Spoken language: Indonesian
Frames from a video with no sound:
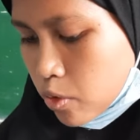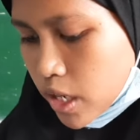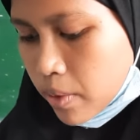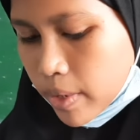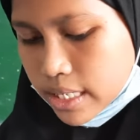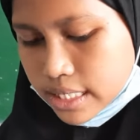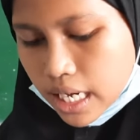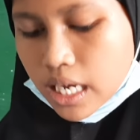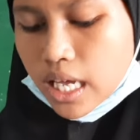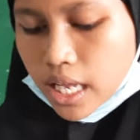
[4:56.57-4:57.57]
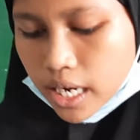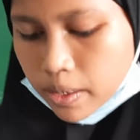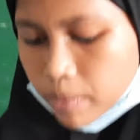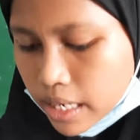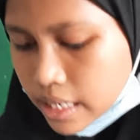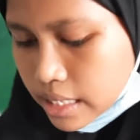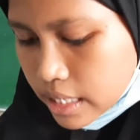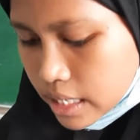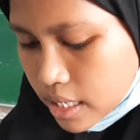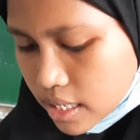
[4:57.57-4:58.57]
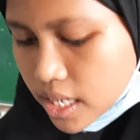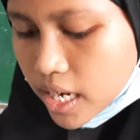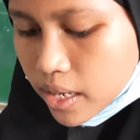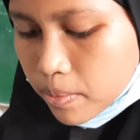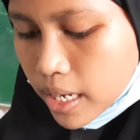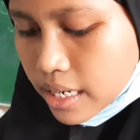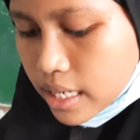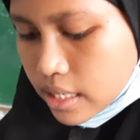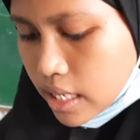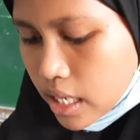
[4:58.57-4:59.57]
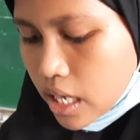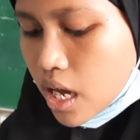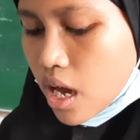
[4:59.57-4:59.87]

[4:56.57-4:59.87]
ukuran panjang, lebar dan lebar dan tinggi.